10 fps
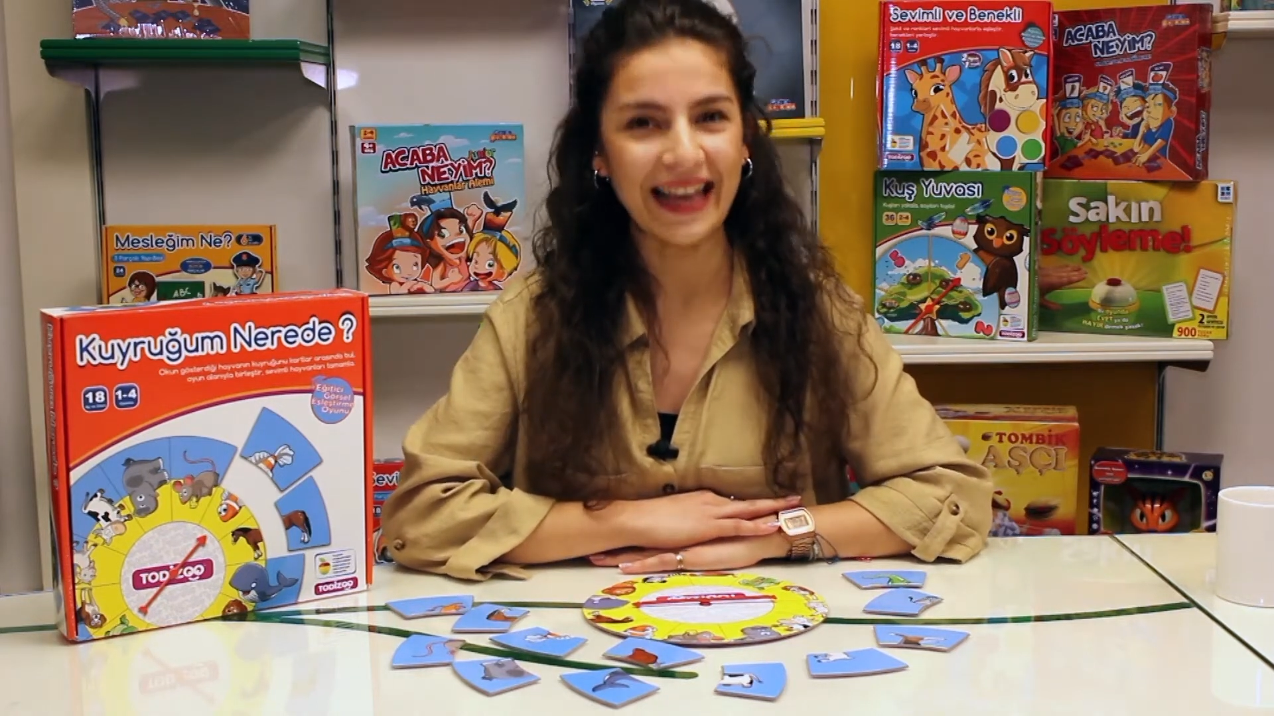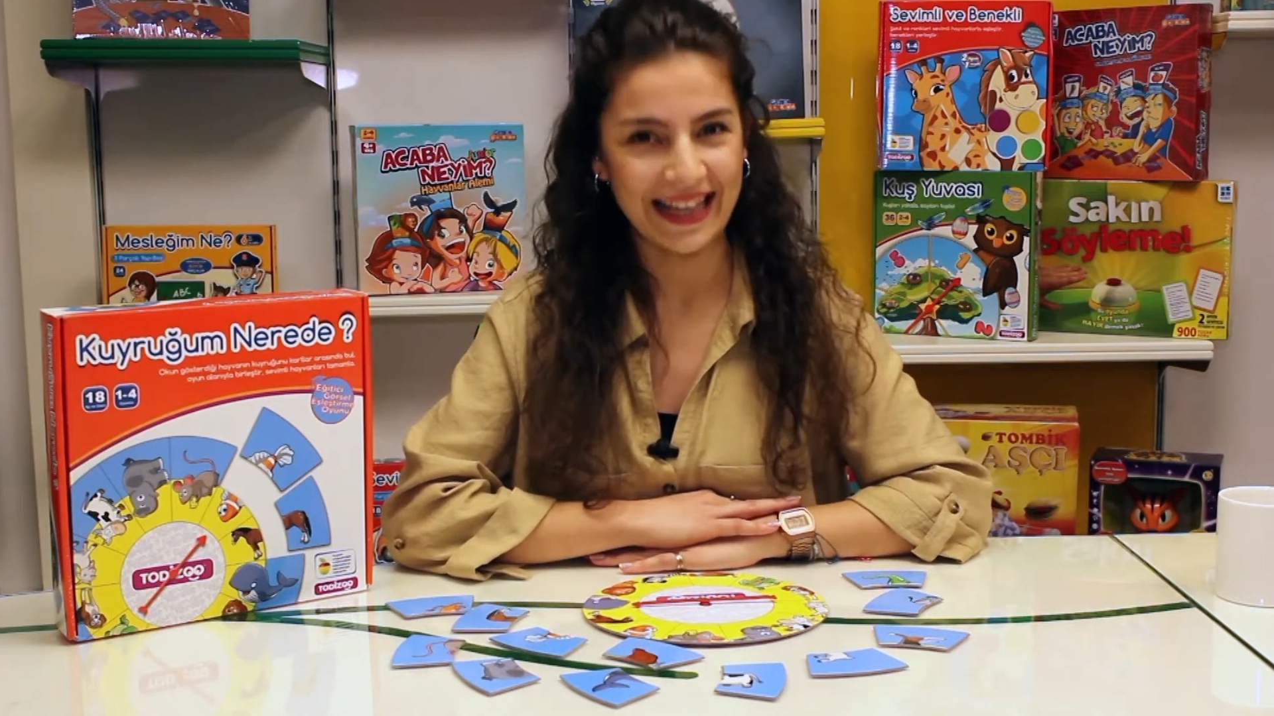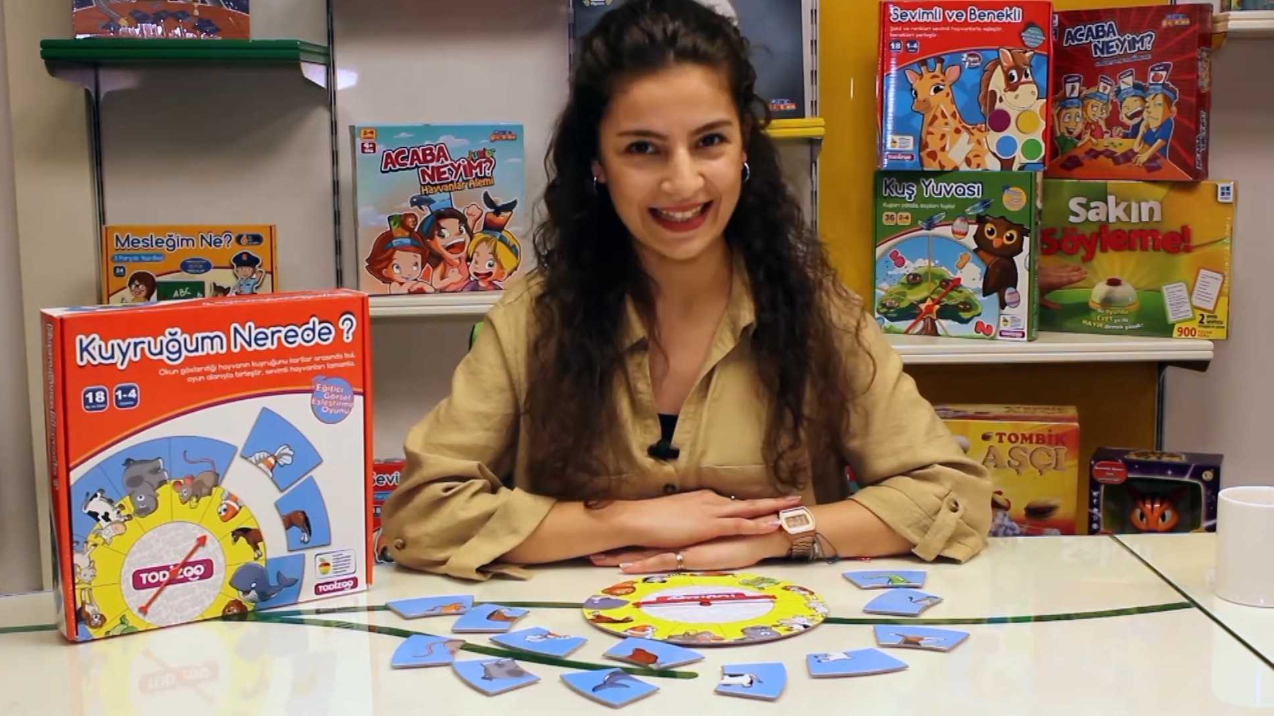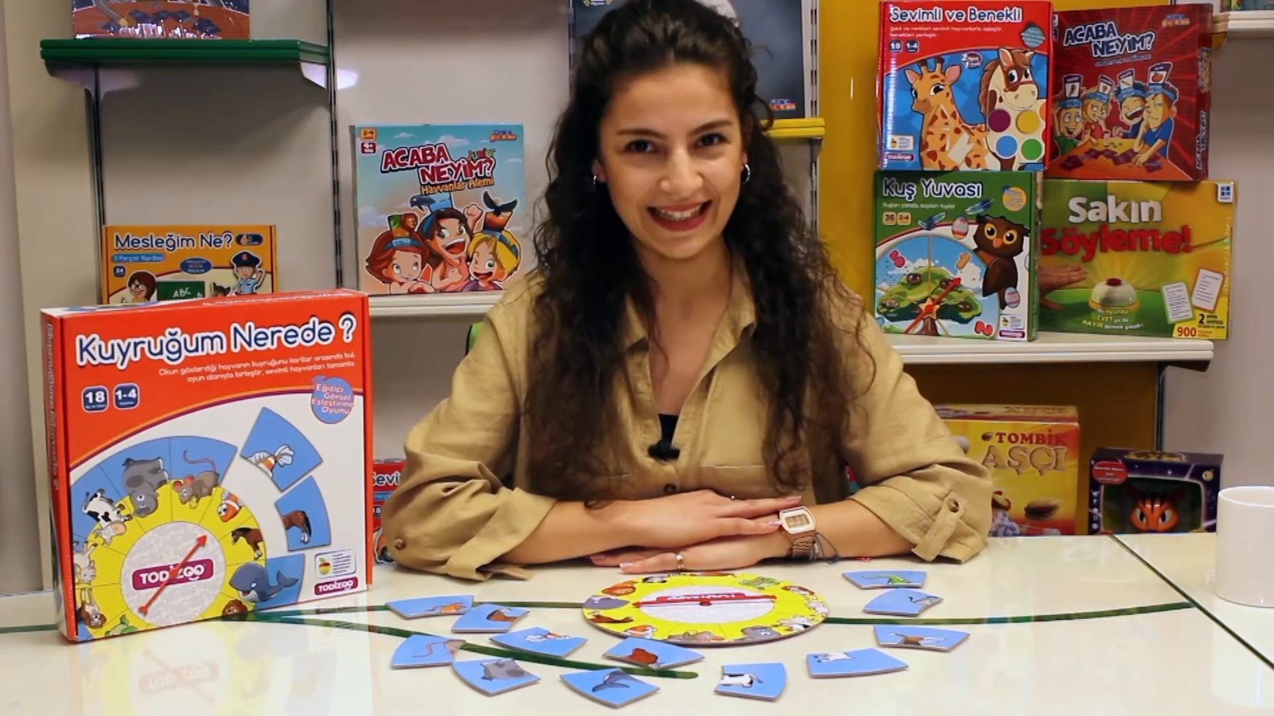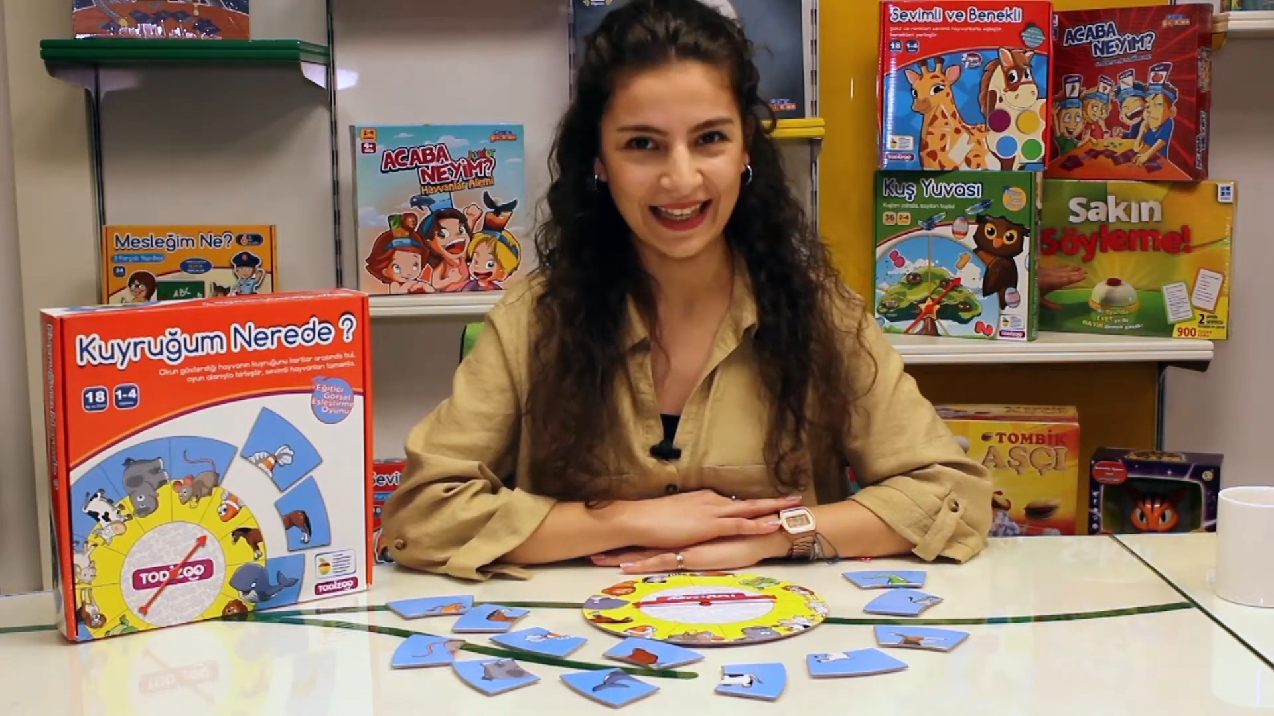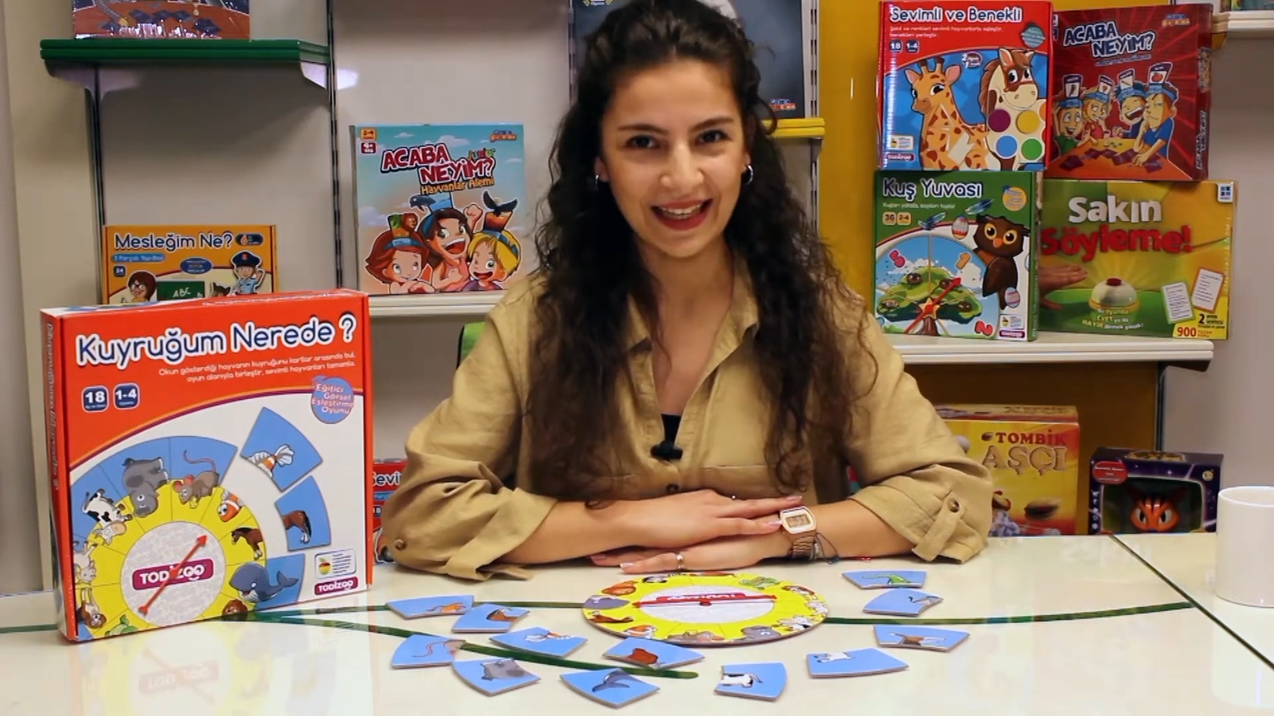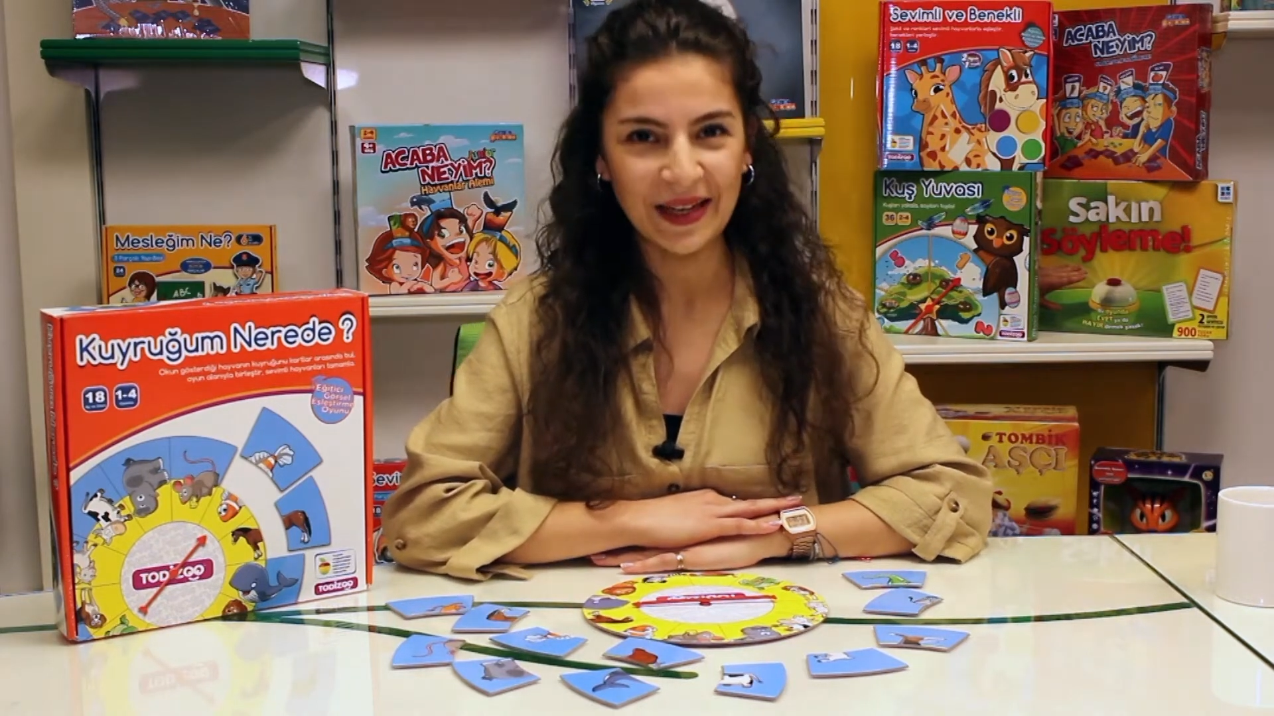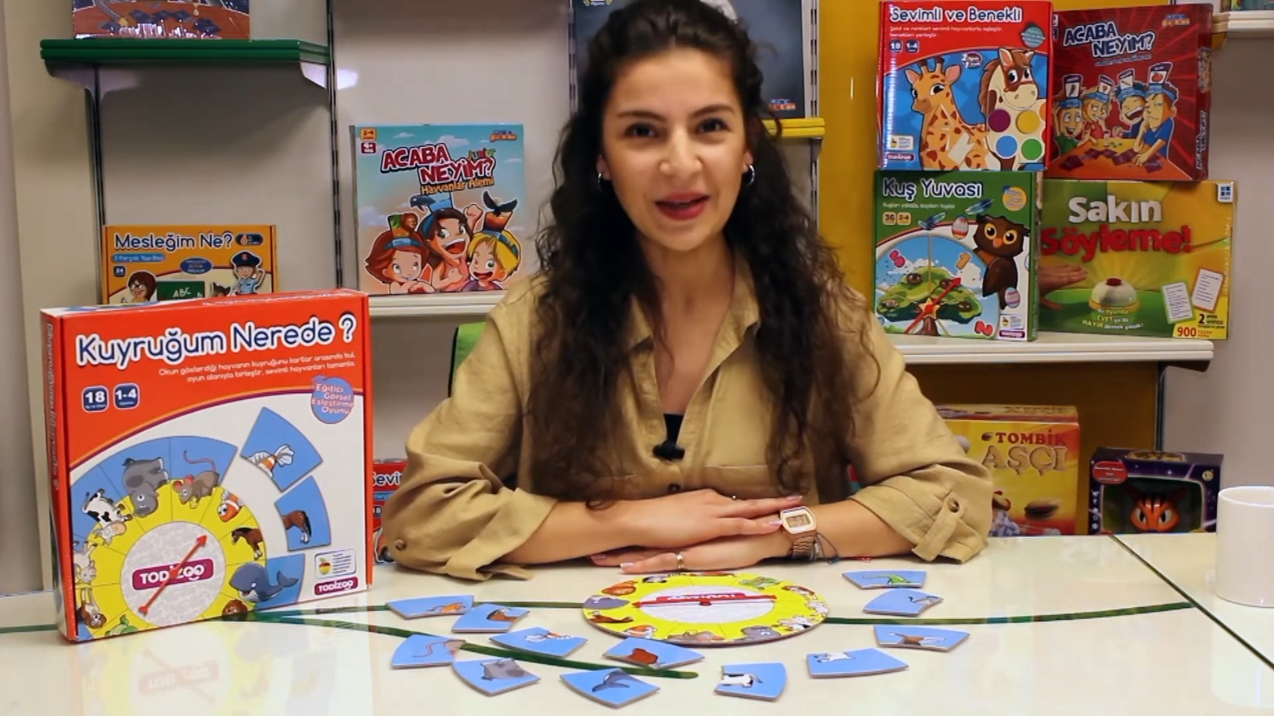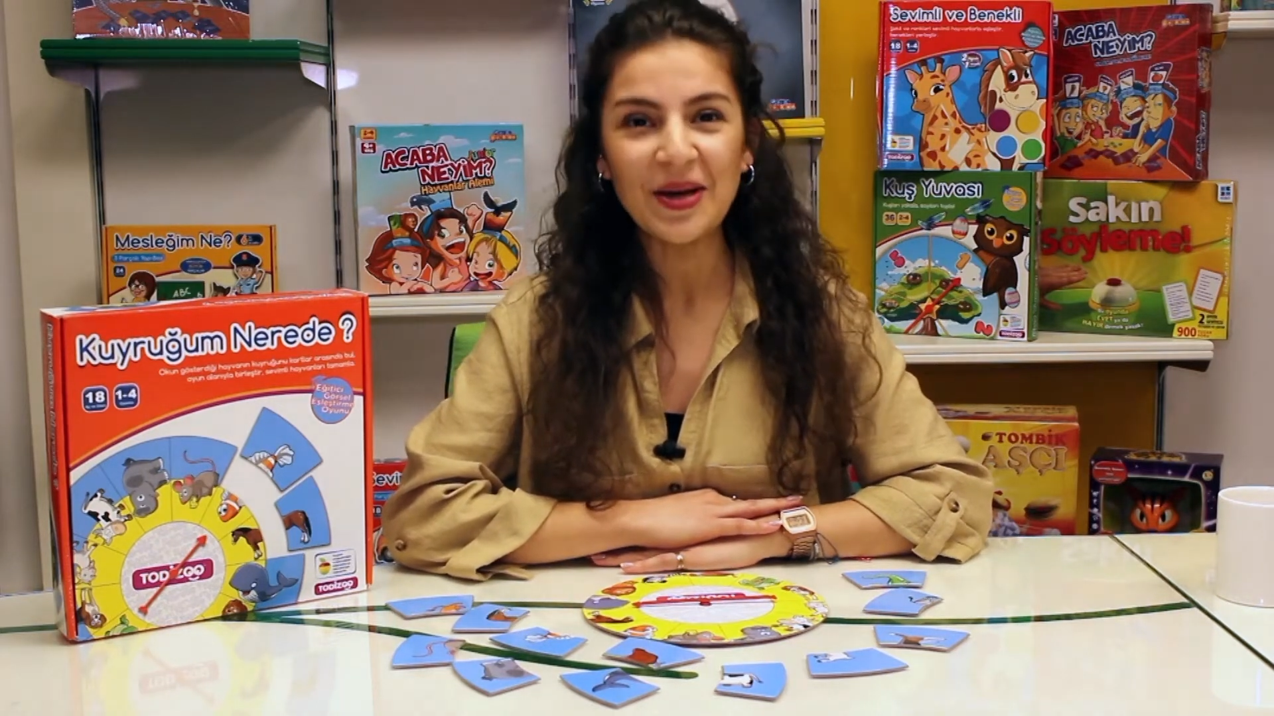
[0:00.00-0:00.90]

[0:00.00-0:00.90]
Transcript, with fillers: Ezgi.